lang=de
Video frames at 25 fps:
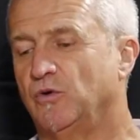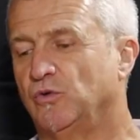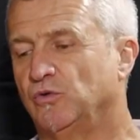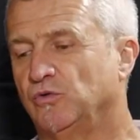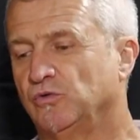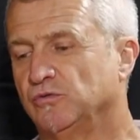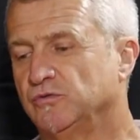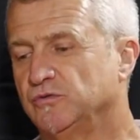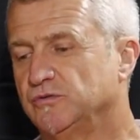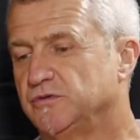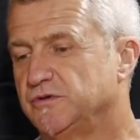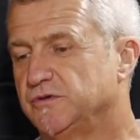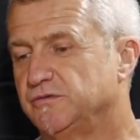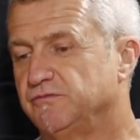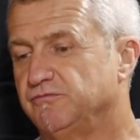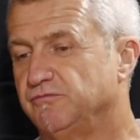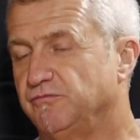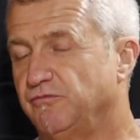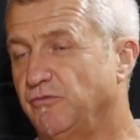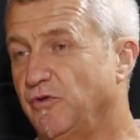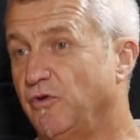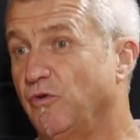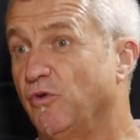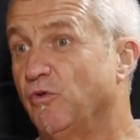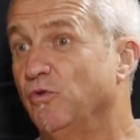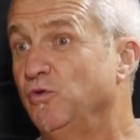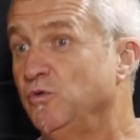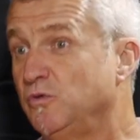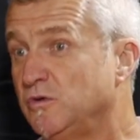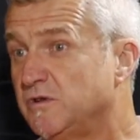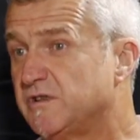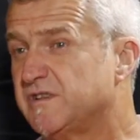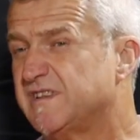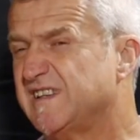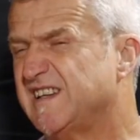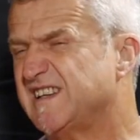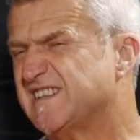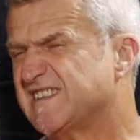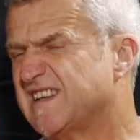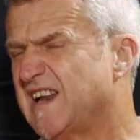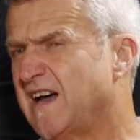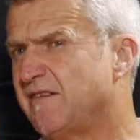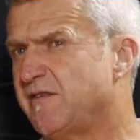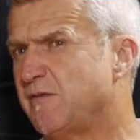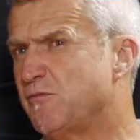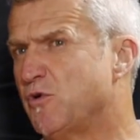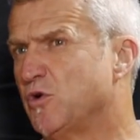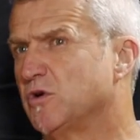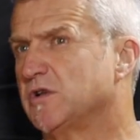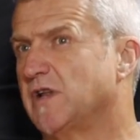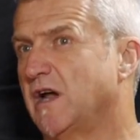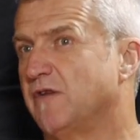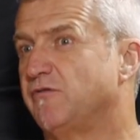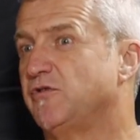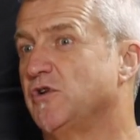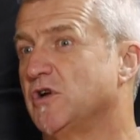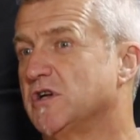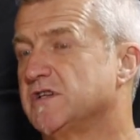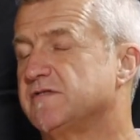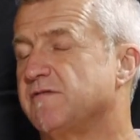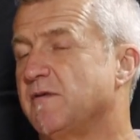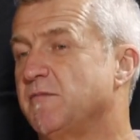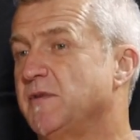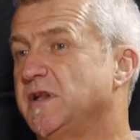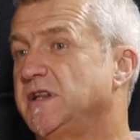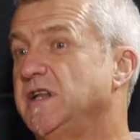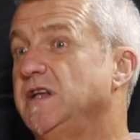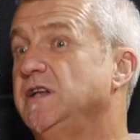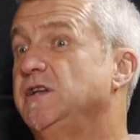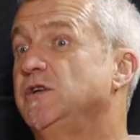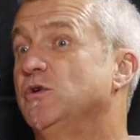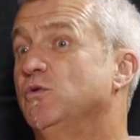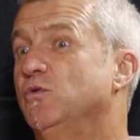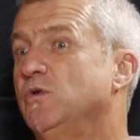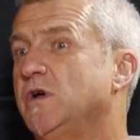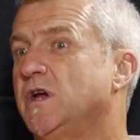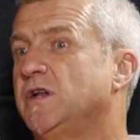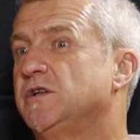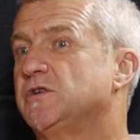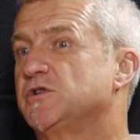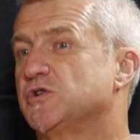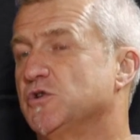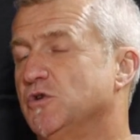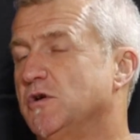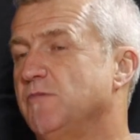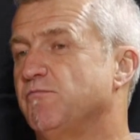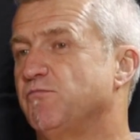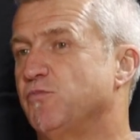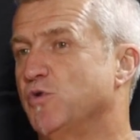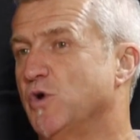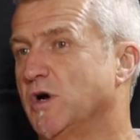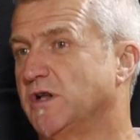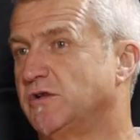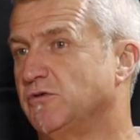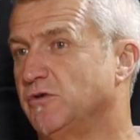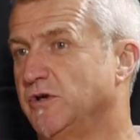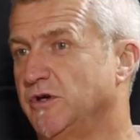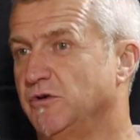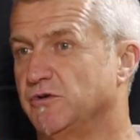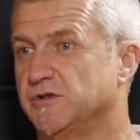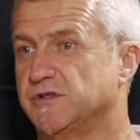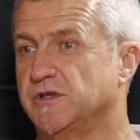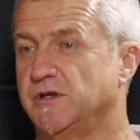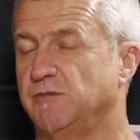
Und, und das, glaube ich, macht dafür aus, wenn wir die Jungen schon an Bord holen.